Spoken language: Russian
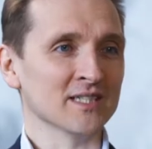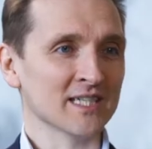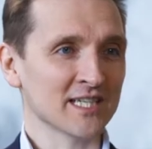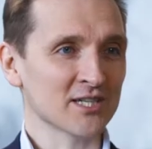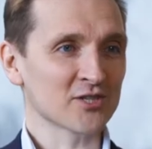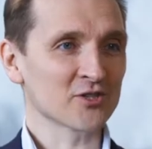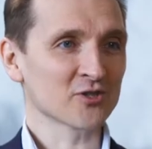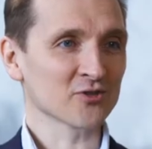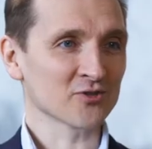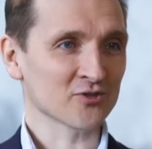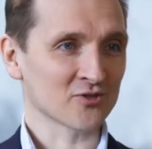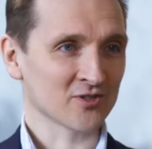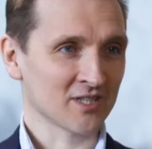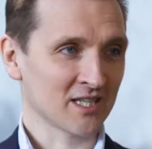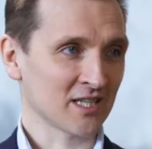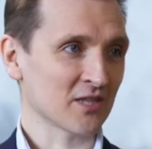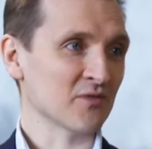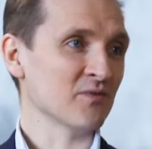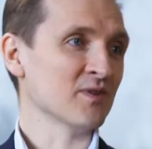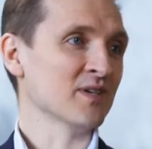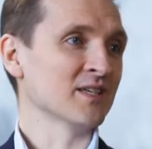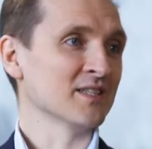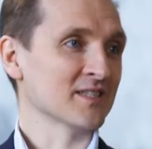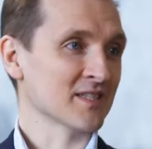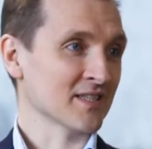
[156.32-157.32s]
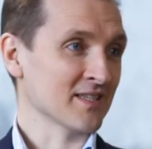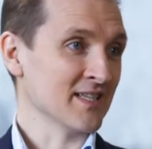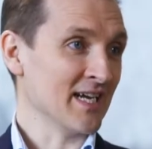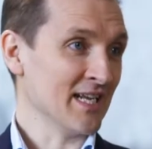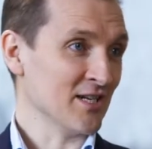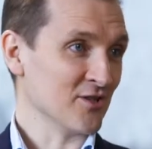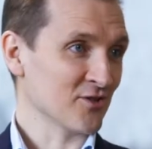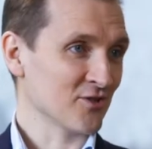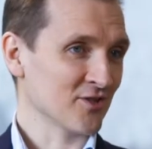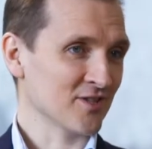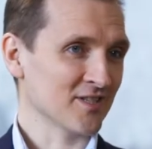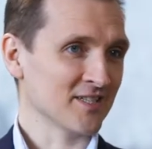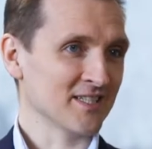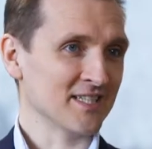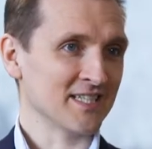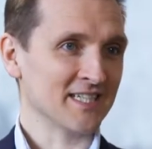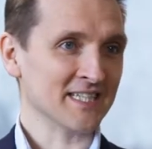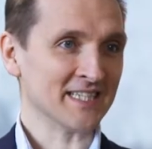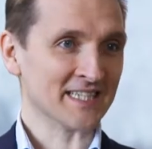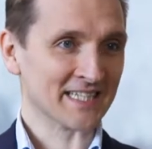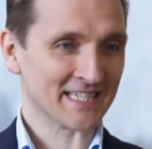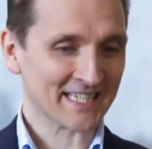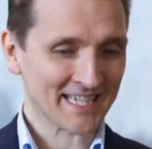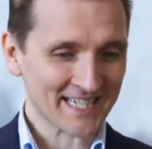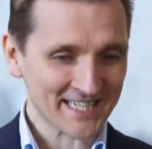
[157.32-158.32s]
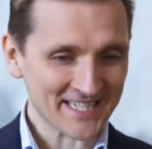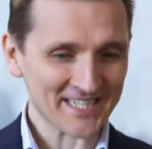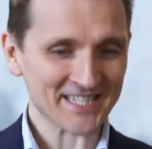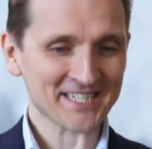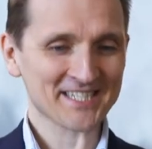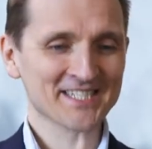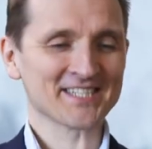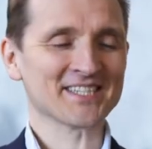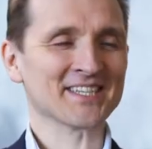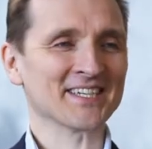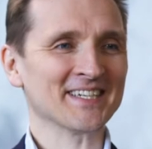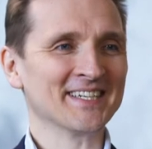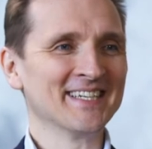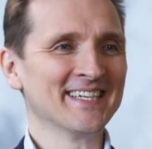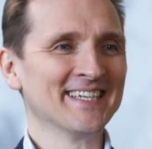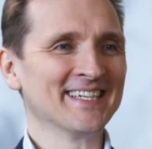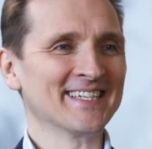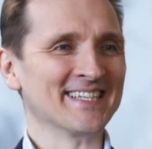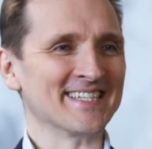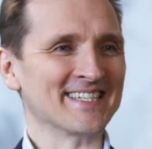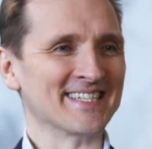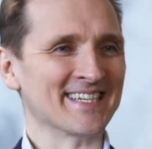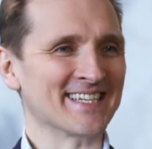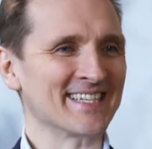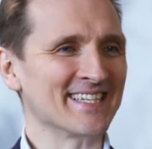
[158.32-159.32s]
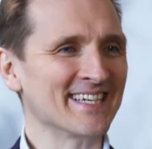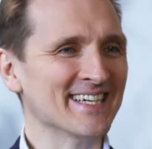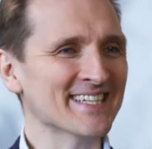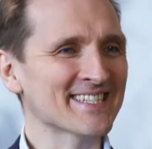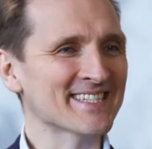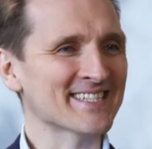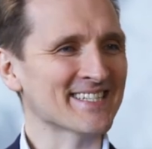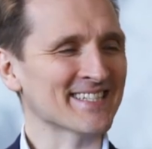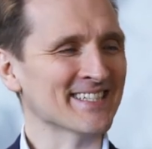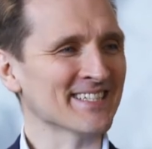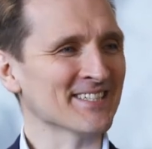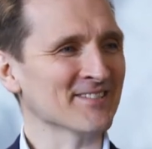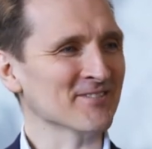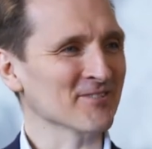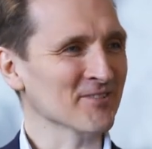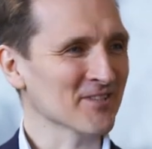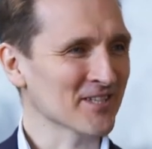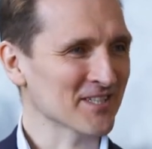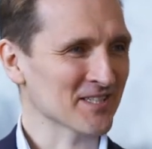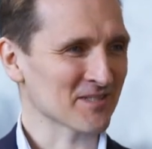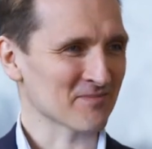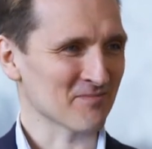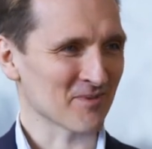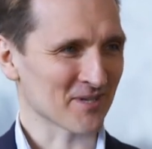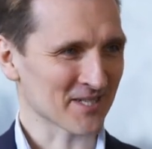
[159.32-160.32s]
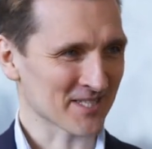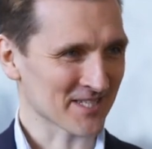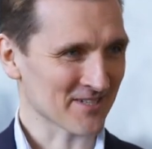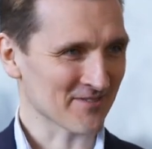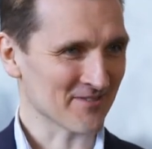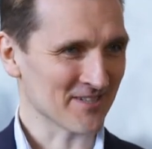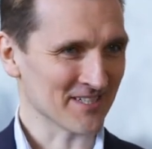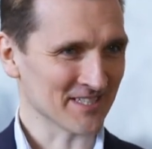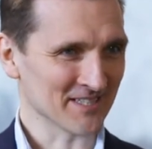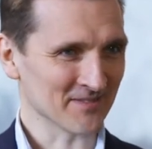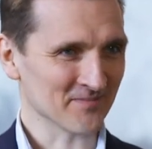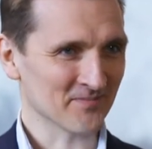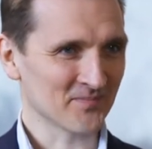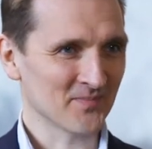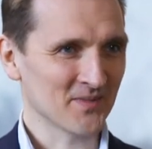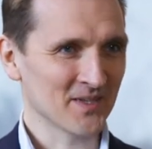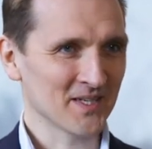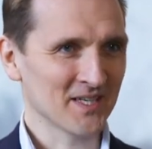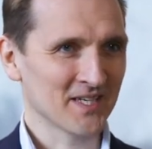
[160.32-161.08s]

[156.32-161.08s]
и я решил, что надо двигаться дальше и, наконец-то, заняться онлайн-образованием.